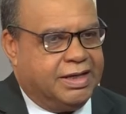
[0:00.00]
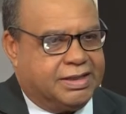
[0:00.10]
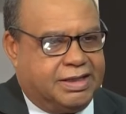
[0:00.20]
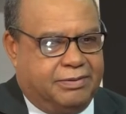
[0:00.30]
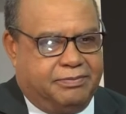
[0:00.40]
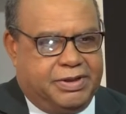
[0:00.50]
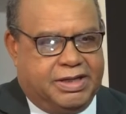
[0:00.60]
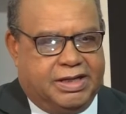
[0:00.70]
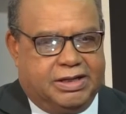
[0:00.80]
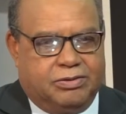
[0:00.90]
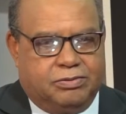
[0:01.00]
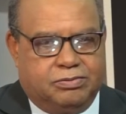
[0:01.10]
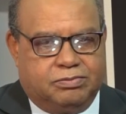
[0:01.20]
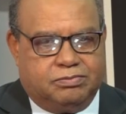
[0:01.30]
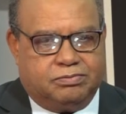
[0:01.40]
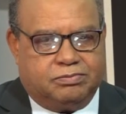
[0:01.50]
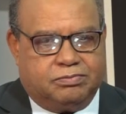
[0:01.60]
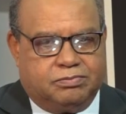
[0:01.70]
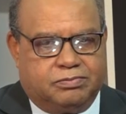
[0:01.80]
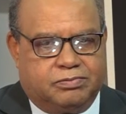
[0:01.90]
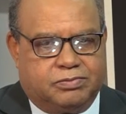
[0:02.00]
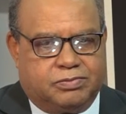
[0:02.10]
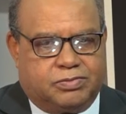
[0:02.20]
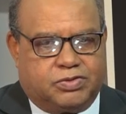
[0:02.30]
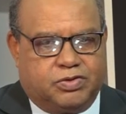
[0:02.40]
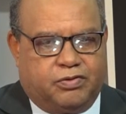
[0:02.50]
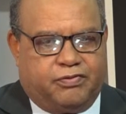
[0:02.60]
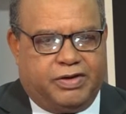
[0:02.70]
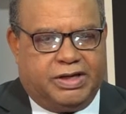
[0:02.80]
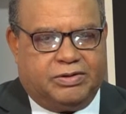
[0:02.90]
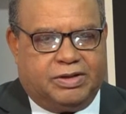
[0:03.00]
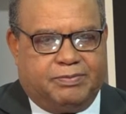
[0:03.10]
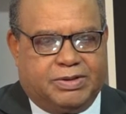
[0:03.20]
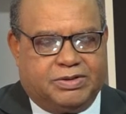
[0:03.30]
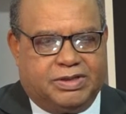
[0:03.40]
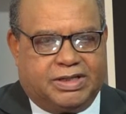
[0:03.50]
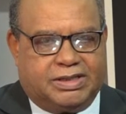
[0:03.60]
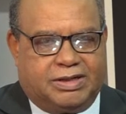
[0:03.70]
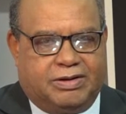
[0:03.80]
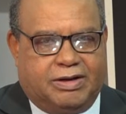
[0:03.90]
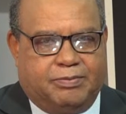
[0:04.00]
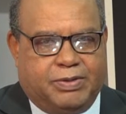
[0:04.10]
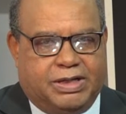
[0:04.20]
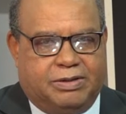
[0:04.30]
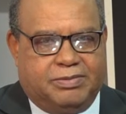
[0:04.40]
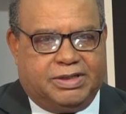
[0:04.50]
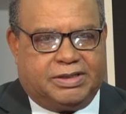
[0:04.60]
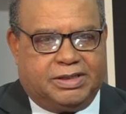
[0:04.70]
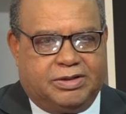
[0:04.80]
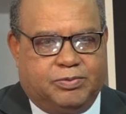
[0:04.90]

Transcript: También un chofer, una persona que trabajaba para el Ministerio